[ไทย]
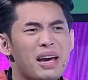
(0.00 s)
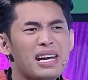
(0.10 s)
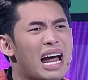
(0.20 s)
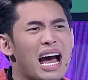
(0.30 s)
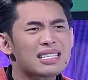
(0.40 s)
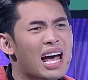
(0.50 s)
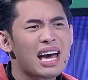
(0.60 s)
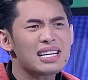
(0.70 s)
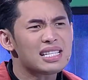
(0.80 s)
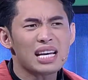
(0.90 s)
ไม่น่า
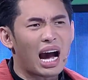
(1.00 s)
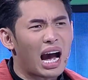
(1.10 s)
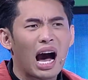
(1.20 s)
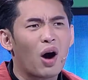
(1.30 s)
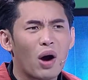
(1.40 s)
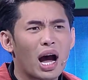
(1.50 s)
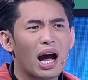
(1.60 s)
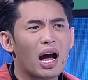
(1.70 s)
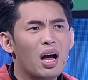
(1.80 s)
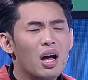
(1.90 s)
ใช่เสียงเขาฮะไม่
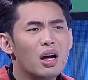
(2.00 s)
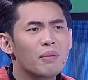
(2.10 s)
ใช่เล